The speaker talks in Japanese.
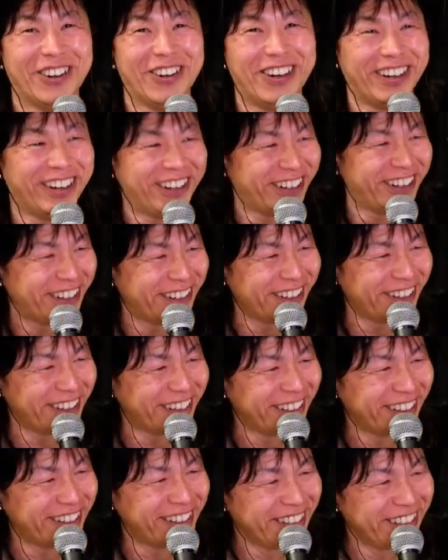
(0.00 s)
あ
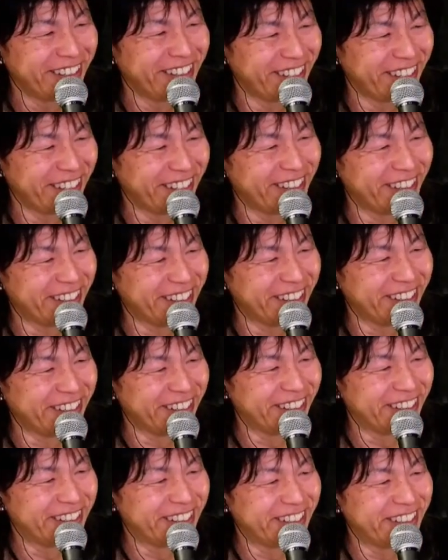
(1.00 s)
のう
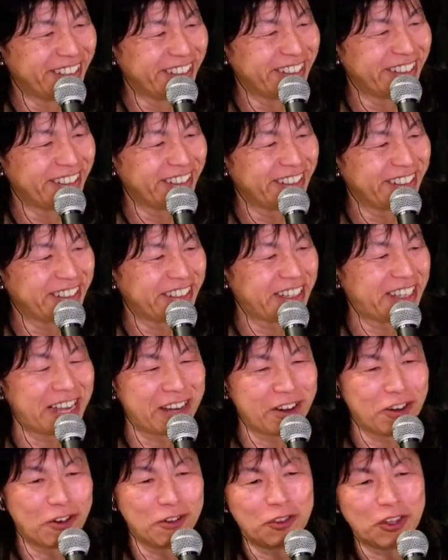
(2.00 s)
ん。で、
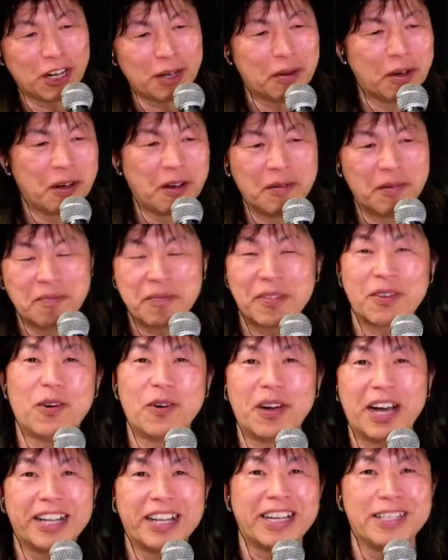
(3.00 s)
台本とかも、こ
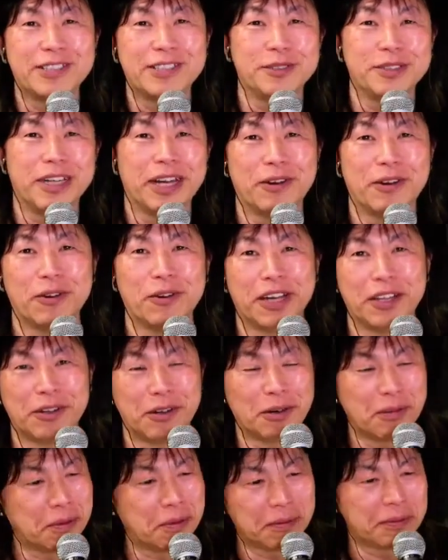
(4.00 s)
う書いたりするんやろうけ
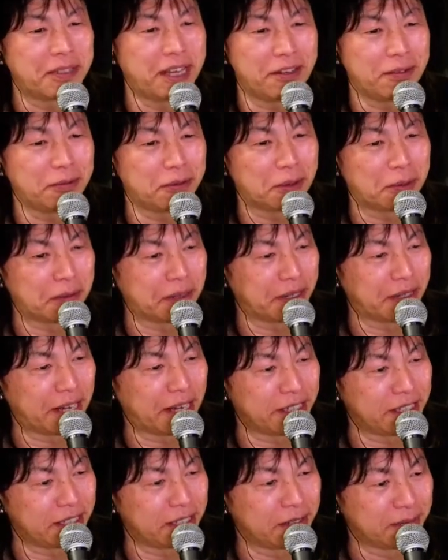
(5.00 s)
ど、もう台本とかもな
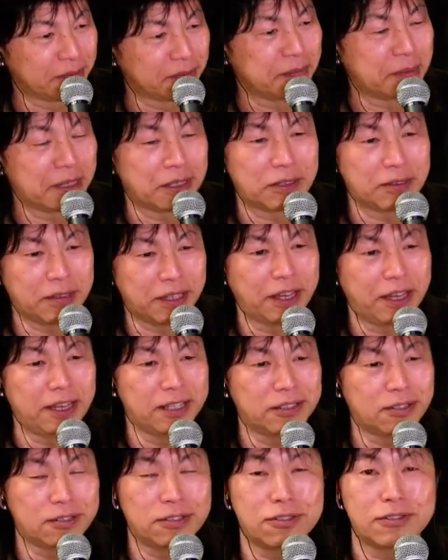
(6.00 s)
いし、まあね、
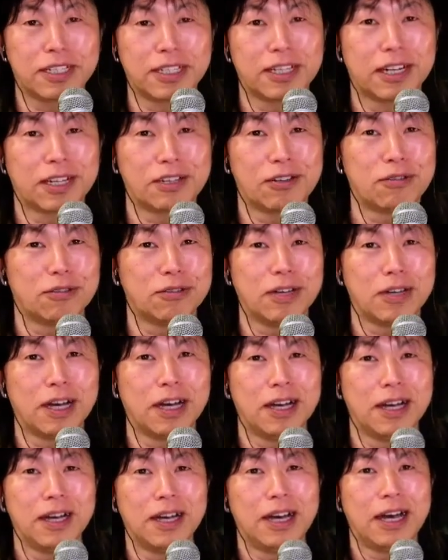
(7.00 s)
演奏するんやったら曲
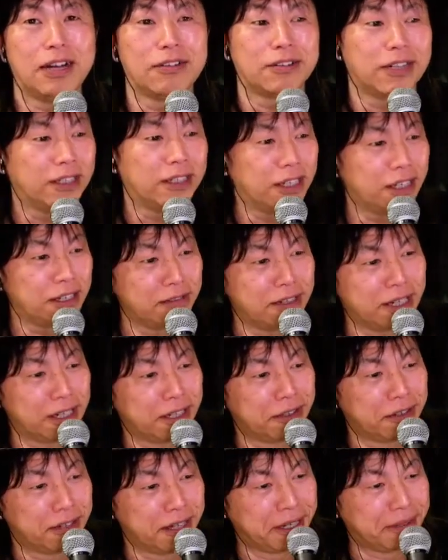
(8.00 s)
があるからできるんやけ
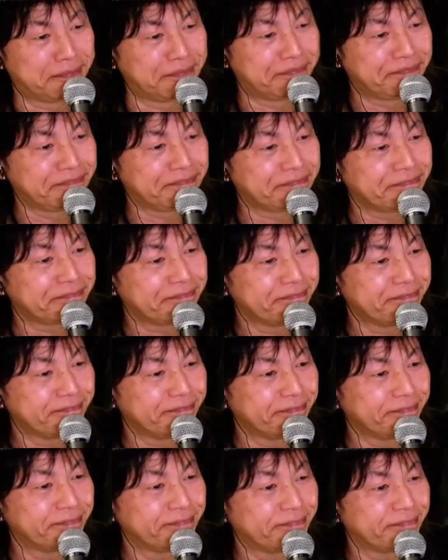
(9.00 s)
どね。う
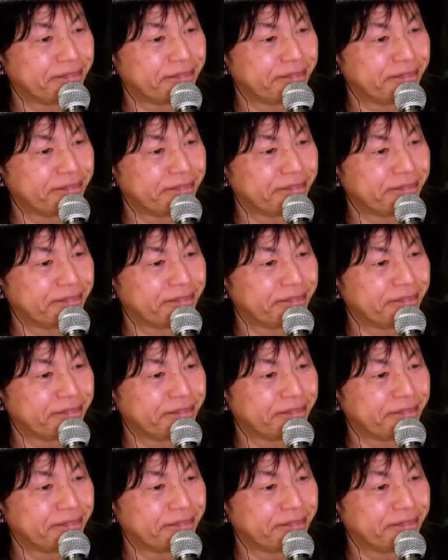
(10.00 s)
ん。